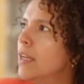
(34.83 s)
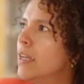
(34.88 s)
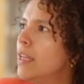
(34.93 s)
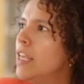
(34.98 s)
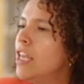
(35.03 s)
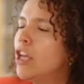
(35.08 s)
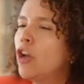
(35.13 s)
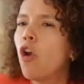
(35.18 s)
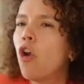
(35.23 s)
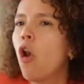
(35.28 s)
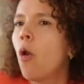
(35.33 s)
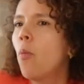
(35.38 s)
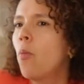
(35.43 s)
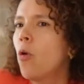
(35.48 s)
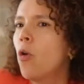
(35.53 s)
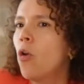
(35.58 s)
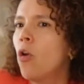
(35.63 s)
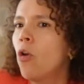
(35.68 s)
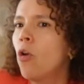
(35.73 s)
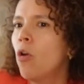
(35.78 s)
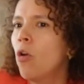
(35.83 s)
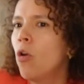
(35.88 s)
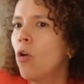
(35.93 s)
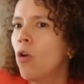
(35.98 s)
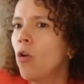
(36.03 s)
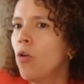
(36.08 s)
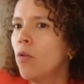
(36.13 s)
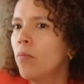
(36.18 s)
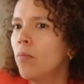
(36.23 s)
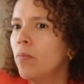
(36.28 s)
y
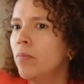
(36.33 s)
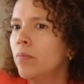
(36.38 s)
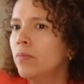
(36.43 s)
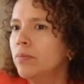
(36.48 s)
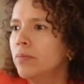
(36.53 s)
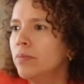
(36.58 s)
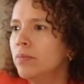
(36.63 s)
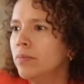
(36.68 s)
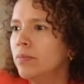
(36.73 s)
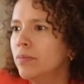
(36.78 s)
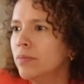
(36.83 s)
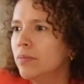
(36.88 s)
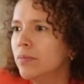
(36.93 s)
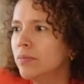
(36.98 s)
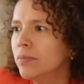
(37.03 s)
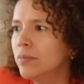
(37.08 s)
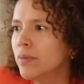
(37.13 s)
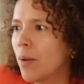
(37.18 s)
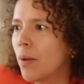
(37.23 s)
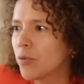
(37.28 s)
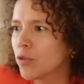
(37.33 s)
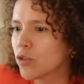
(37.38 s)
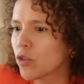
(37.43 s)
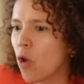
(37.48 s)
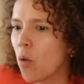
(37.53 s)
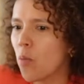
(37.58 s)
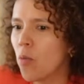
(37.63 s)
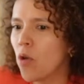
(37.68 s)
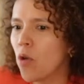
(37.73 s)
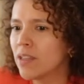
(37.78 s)
cómo digamos,
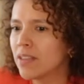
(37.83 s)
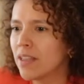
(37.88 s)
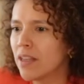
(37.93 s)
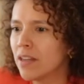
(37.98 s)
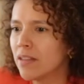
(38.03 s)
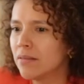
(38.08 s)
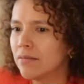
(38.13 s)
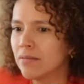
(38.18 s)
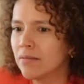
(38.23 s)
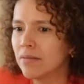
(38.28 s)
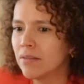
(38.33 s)
cómo hacer,